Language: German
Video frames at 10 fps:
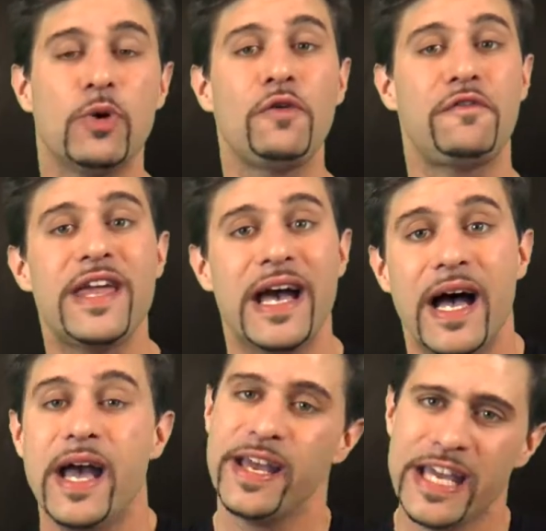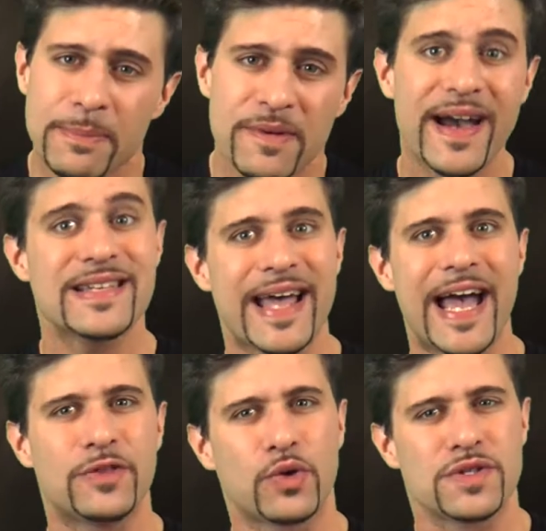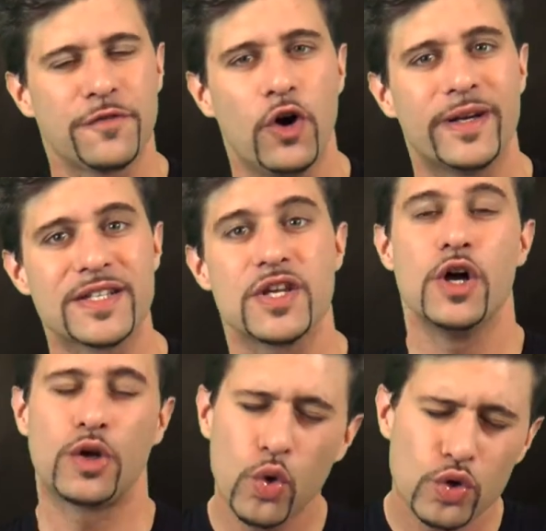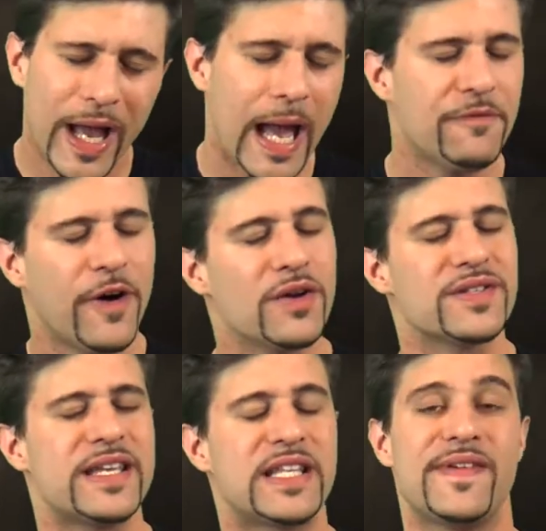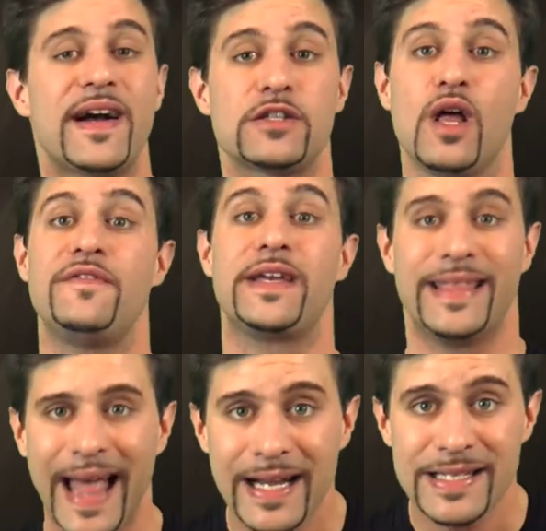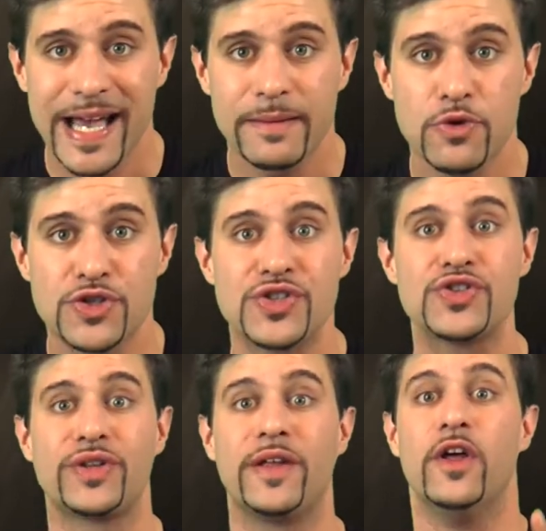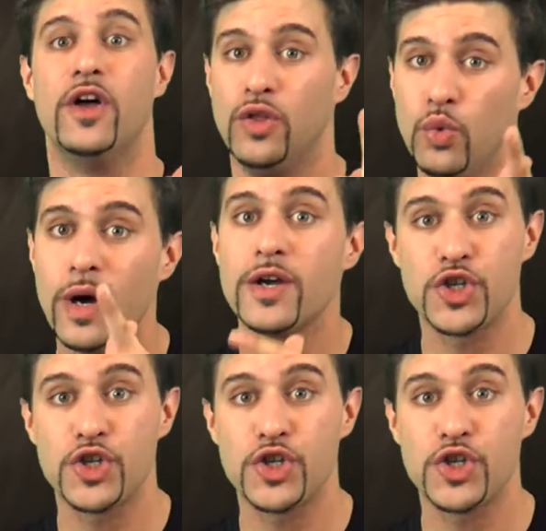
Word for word: Nummer 4. Er beweist eindrucksvoll, dass gute AMVs nicht zwangsläufig lang sein müssen, sondern nur